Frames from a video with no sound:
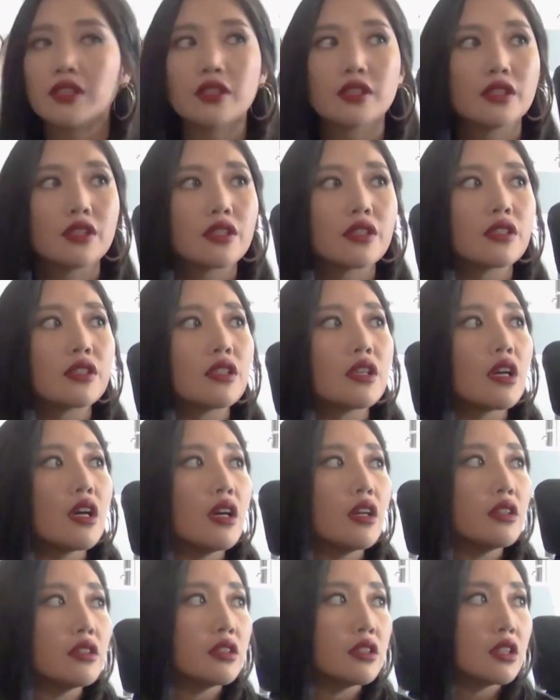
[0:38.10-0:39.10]
这一次
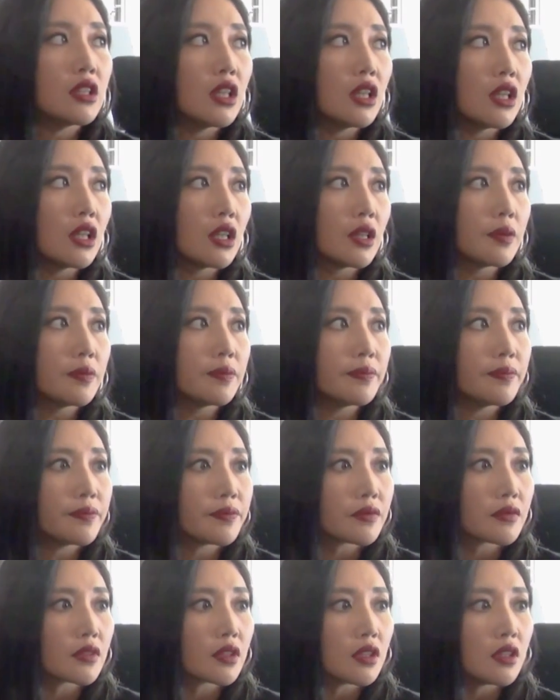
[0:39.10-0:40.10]
跟呃
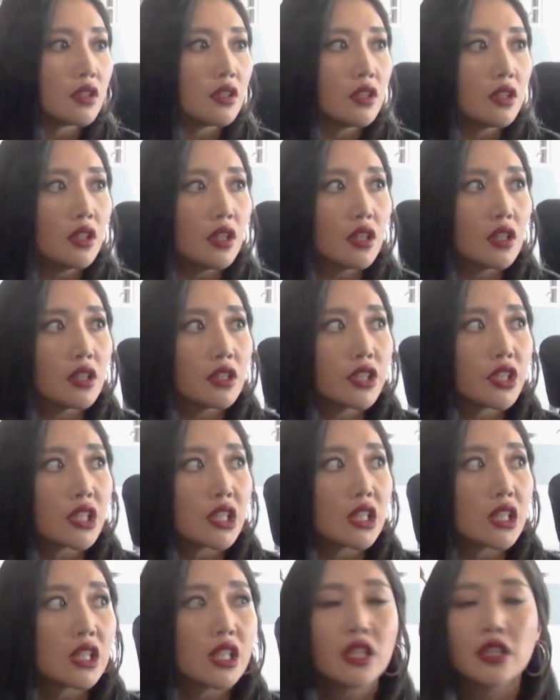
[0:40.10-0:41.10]
呃
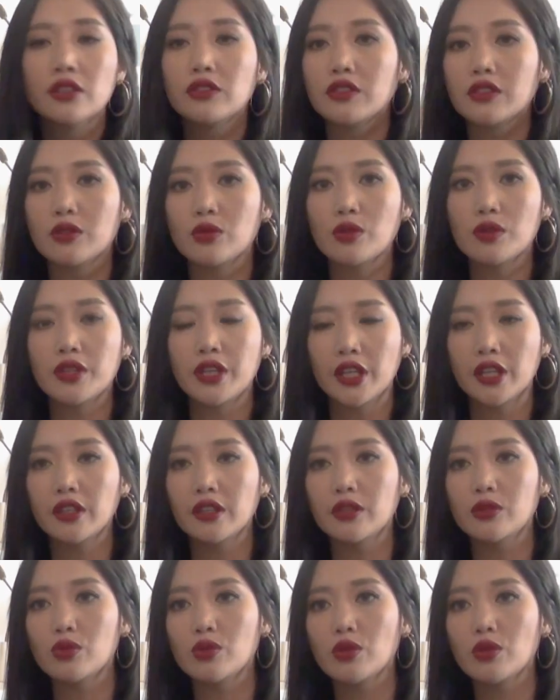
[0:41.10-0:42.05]
新的制作人合